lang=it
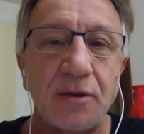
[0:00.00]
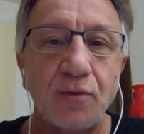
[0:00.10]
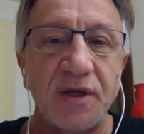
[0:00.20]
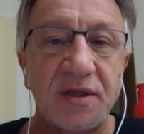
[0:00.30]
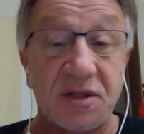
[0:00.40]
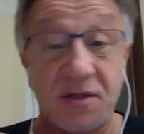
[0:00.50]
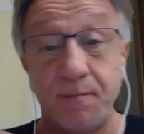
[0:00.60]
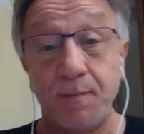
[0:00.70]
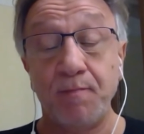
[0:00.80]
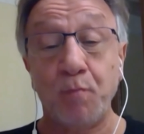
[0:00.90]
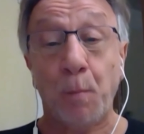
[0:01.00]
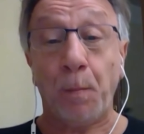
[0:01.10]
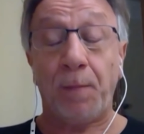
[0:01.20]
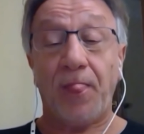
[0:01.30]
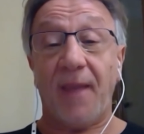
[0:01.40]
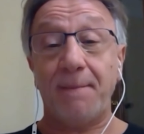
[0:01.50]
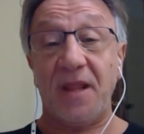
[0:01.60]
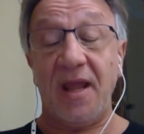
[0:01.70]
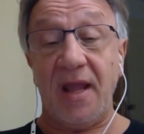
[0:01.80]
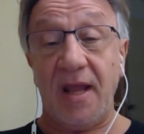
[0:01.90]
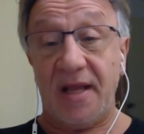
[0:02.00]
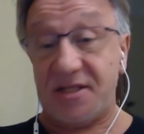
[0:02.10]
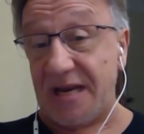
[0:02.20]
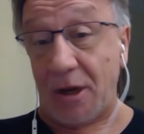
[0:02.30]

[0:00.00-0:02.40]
tweets e, e se la